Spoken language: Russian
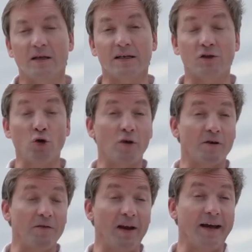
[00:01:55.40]

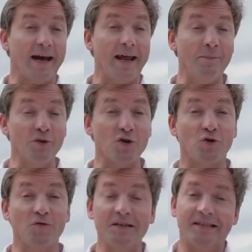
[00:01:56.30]
настолько великолепно,
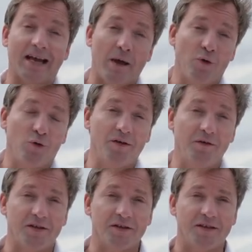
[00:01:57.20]
что вы сами
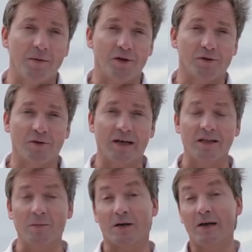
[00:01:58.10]
удивитесь тем
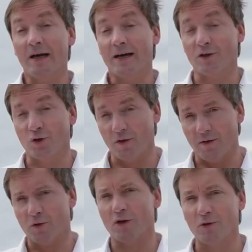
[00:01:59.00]
результатом, который
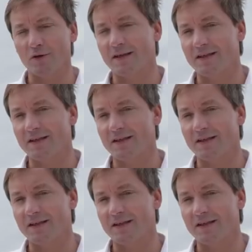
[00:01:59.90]
вам удалось